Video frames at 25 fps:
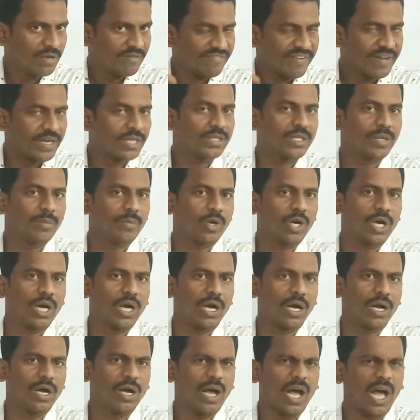ఫలితముగా
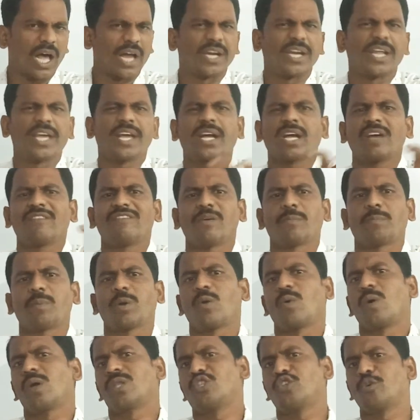అనేక
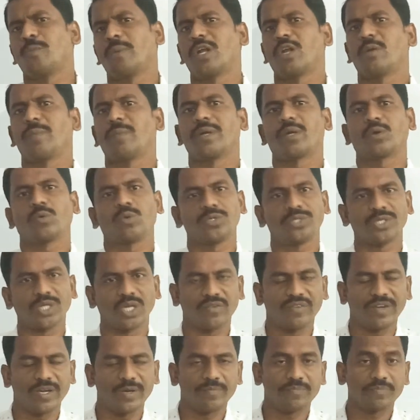విప్లవోద్యమాలు మనకు
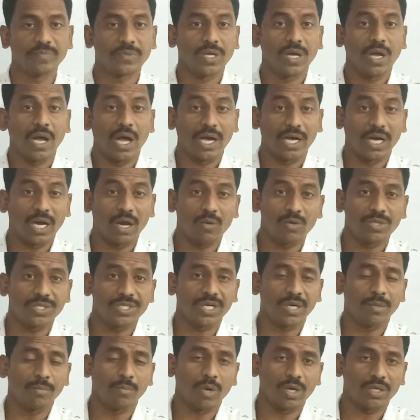వచ్చినవి అలా
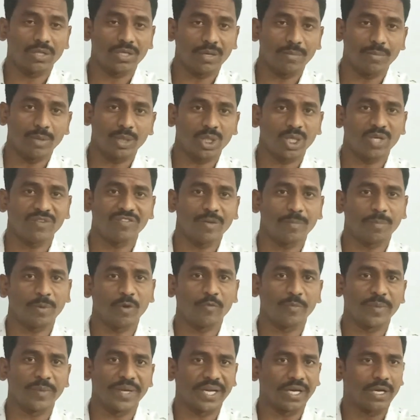వచ్చిన మొట్టమొదటి
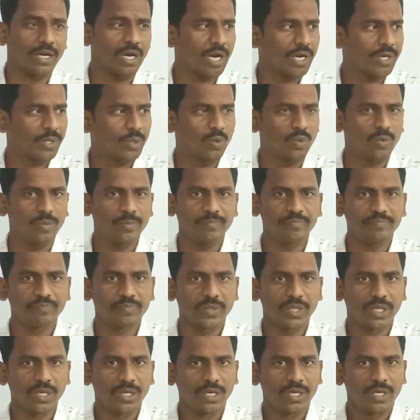విప్లవం ఇంగ్లాండు
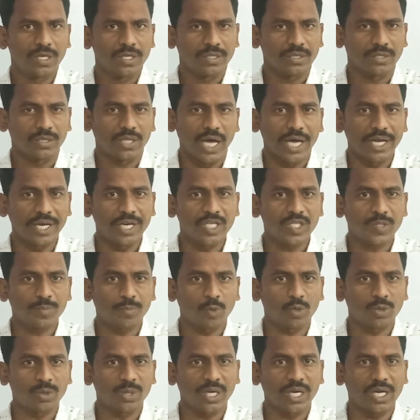దానిని
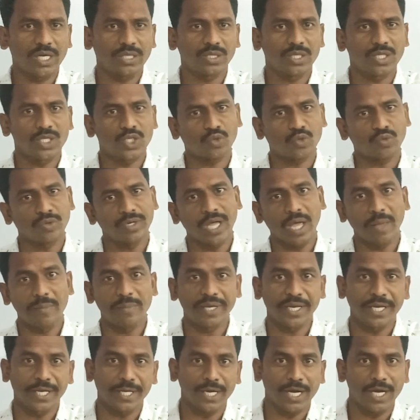స్ఫూర్తిగా తీసుకునే
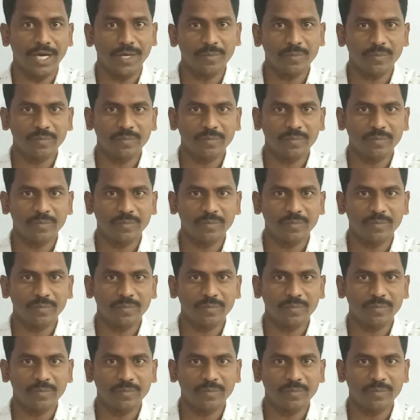అమెరికా